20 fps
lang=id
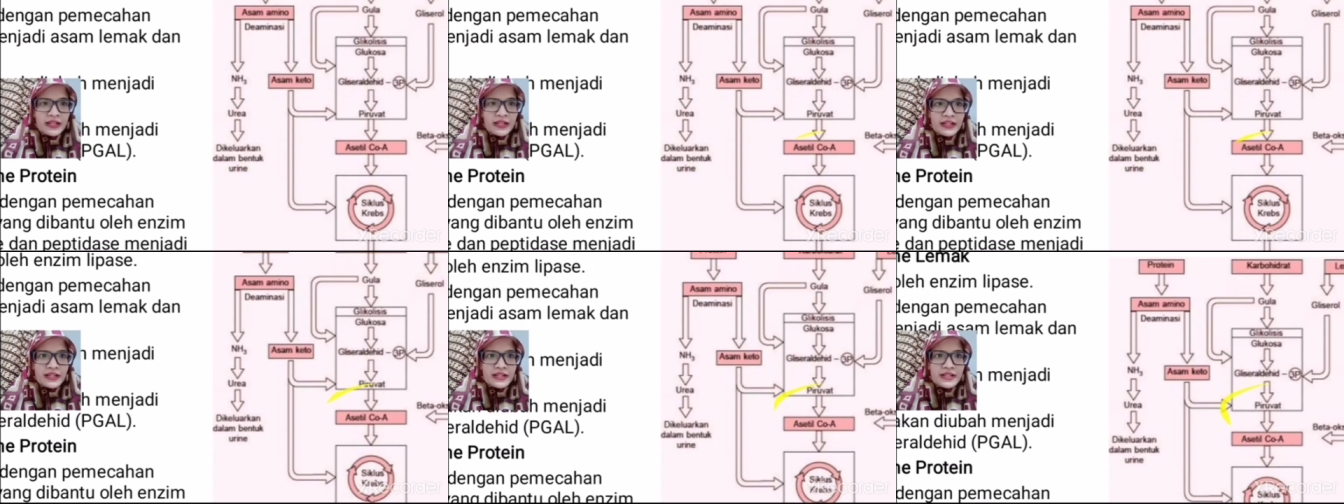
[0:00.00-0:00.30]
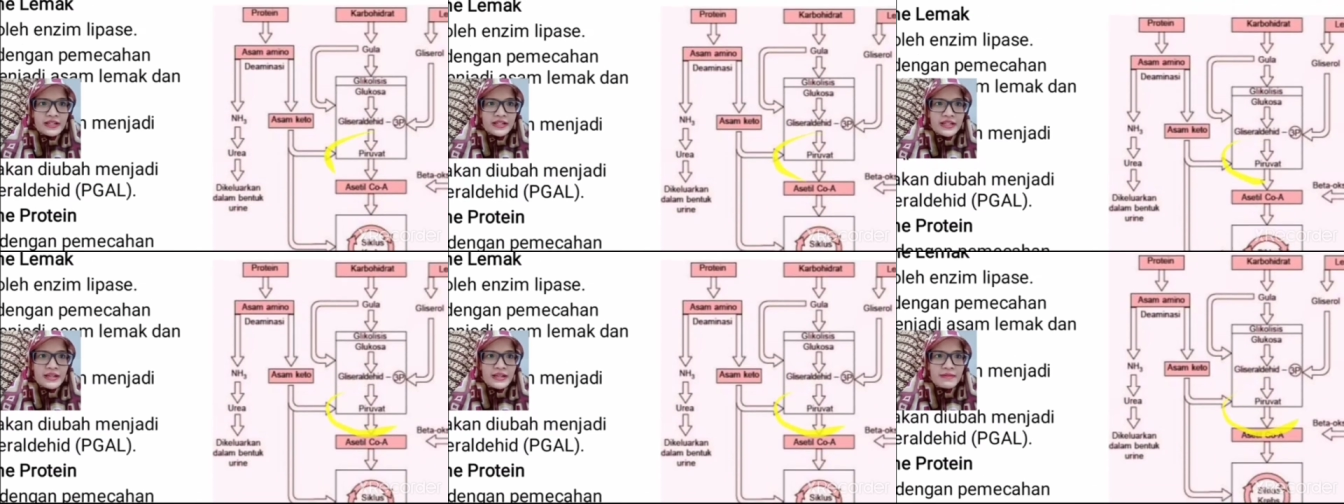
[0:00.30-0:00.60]
karena
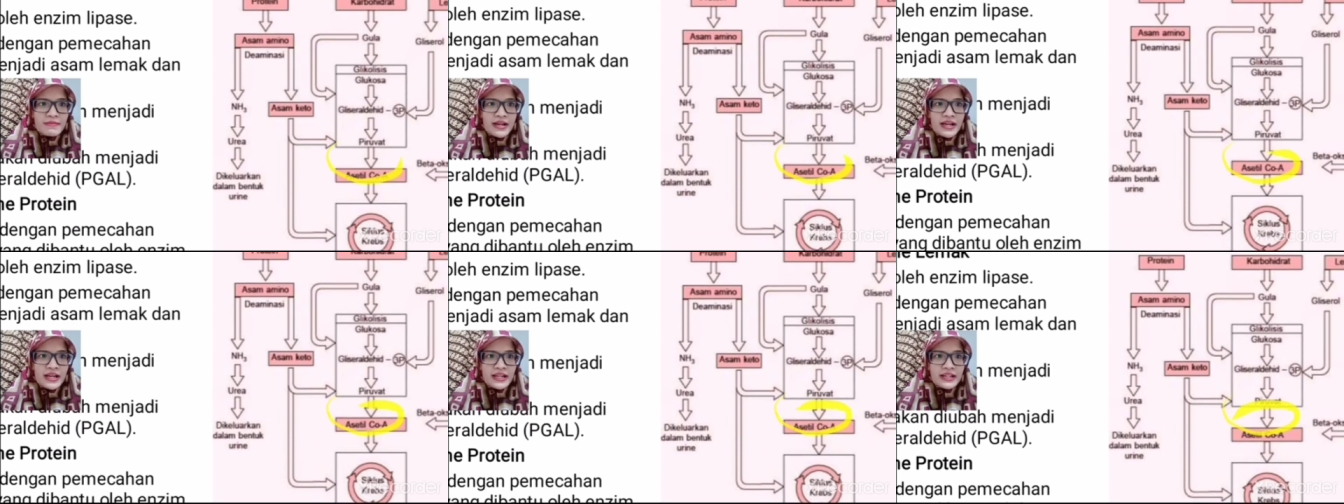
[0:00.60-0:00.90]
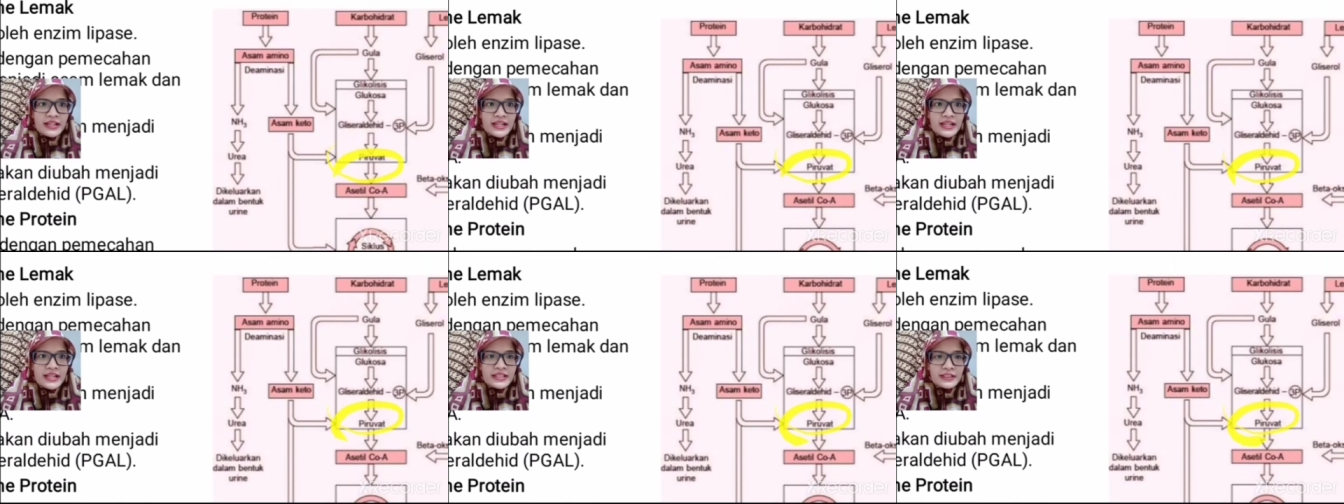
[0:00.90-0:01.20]
dia
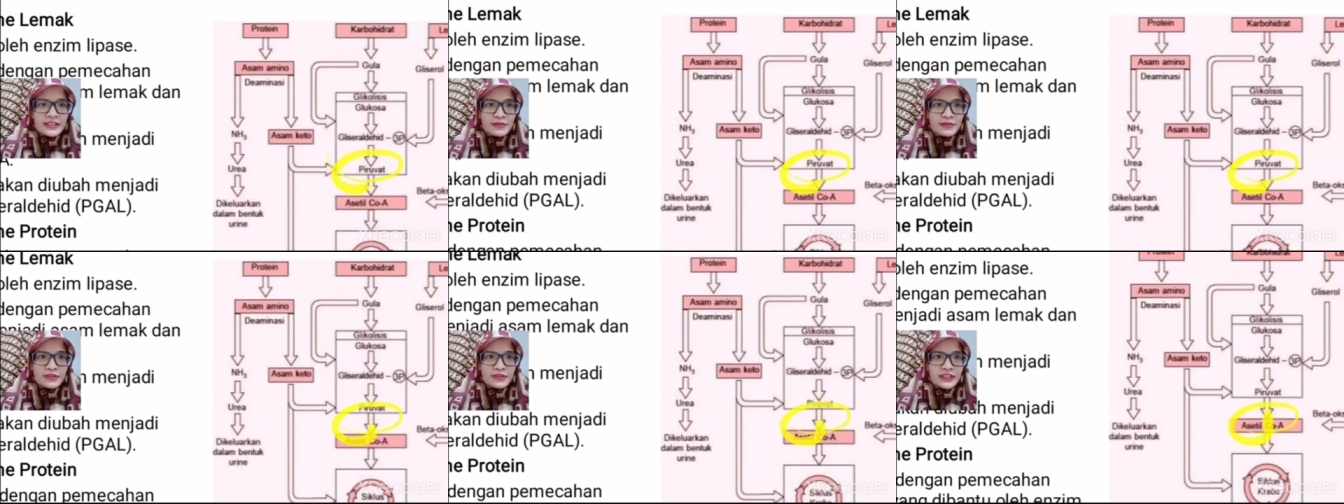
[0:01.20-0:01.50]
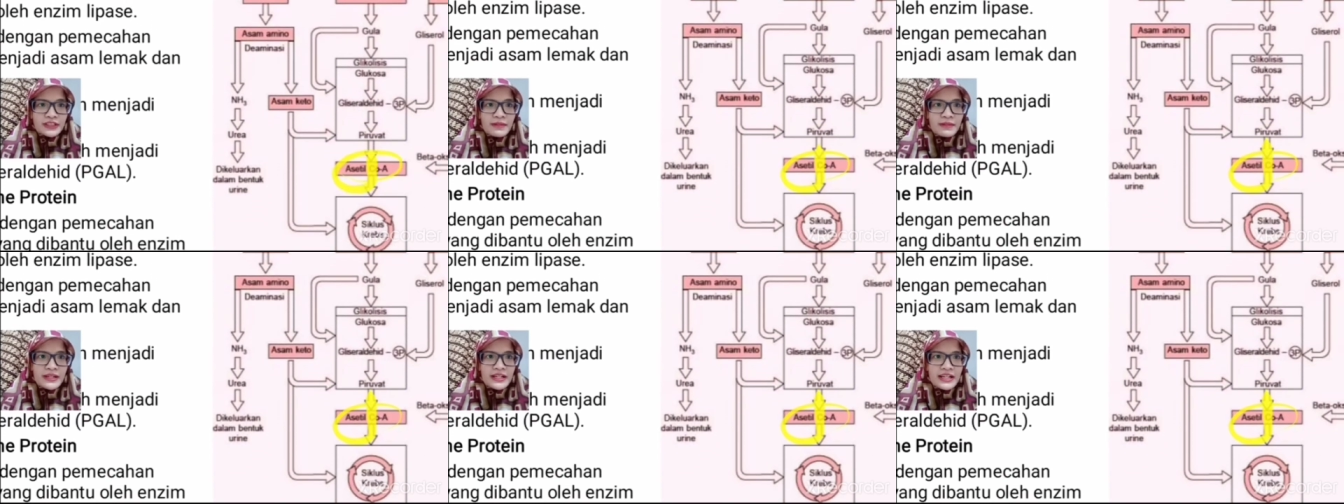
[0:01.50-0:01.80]
bahannya siklus
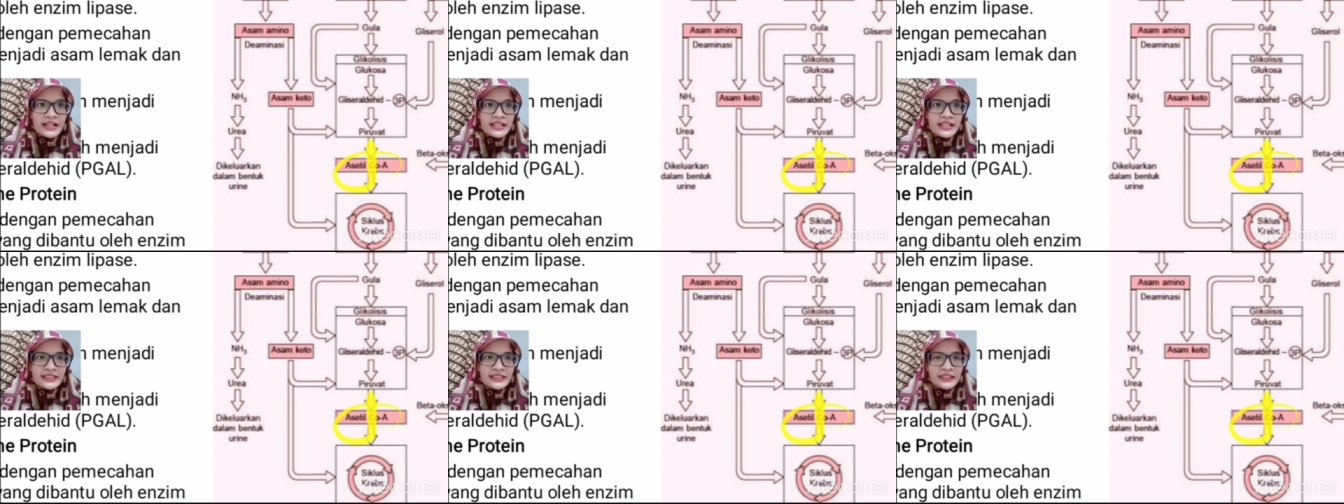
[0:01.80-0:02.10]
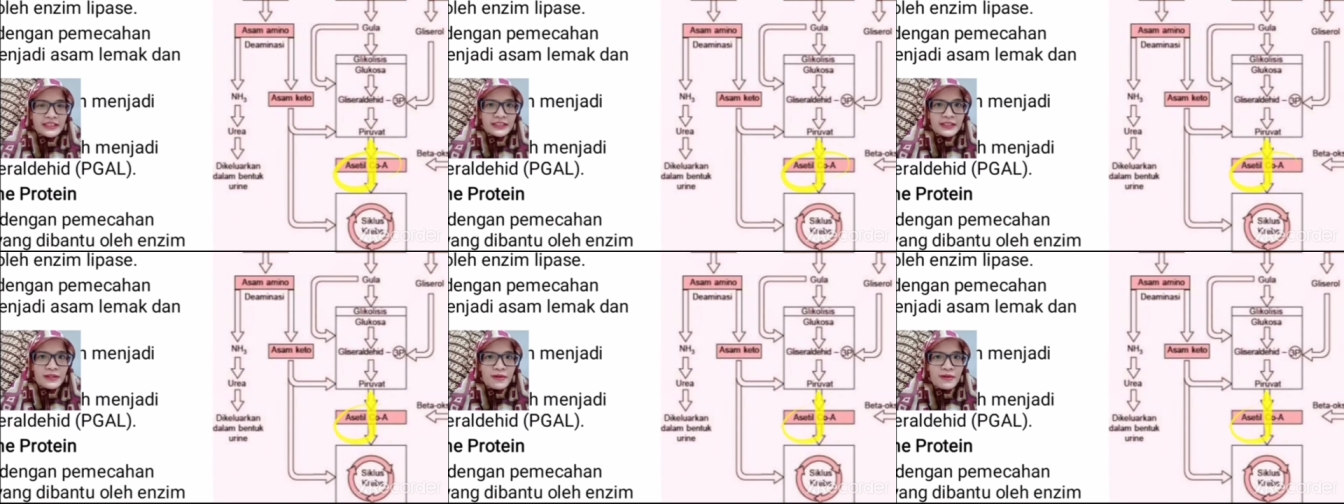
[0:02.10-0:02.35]
Krebs adalah asetil